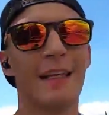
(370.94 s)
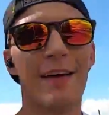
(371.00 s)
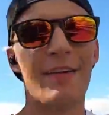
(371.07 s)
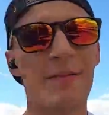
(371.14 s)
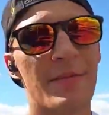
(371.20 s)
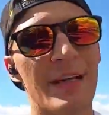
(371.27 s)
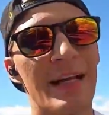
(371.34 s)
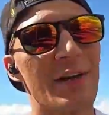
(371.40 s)
Nie
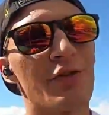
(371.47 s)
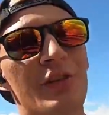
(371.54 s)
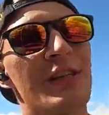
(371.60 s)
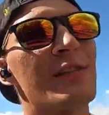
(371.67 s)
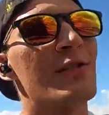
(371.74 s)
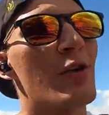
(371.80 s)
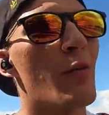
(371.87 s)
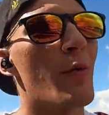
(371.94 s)
wiem ile już
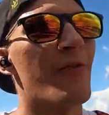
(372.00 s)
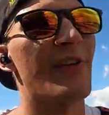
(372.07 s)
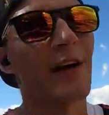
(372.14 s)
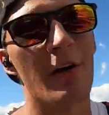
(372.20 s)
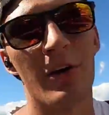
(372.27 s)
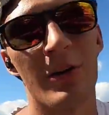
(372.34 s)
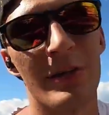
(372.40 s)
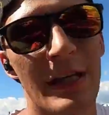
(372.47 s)
jest subów
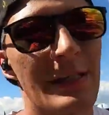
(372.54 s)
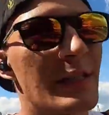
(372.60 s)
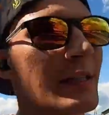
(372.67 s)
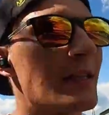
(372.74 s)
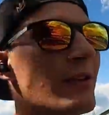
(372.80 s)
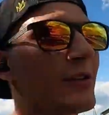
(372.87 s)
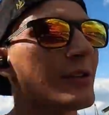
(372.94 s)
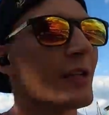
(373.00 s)
jak
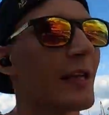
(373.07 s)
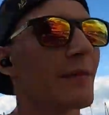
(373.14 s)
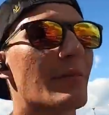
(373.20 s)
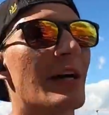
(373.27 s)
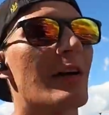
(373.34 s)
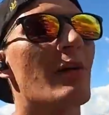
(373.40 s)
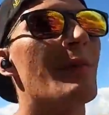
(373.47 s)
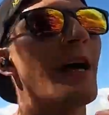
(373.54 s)
oglądacie ten
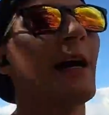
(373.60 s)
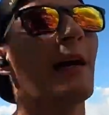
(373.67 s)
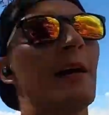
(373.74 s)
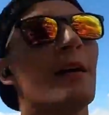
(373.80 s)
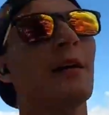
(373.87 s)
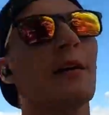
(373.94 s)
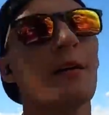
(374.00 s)
odcinek, bo ja robię